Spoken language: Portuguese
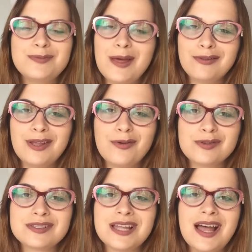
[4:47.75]
Espero que tenham
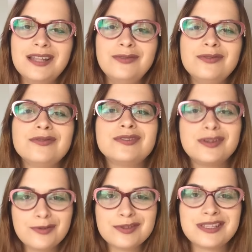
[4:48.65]
gostado.
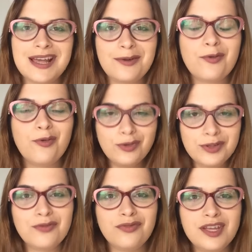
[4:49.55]
Se gostaram,
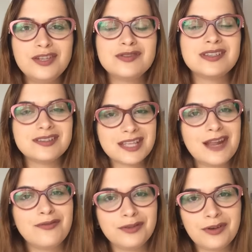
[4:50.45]
curtam o vídeo, se
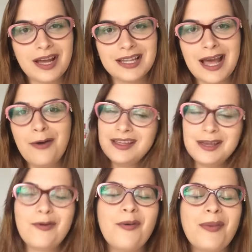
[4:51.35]
inscrevam no canal
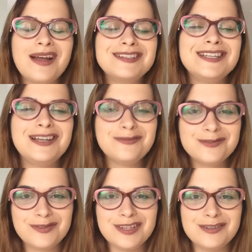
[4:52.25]
e compartilhem
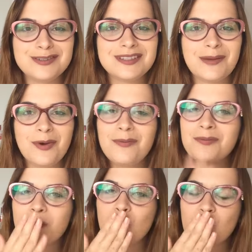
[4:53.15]
os vídeos, tá
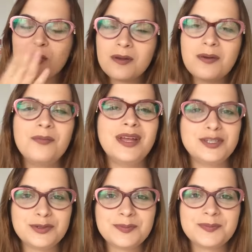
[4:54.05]
bom?
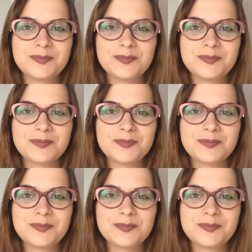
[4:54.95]
Beijo!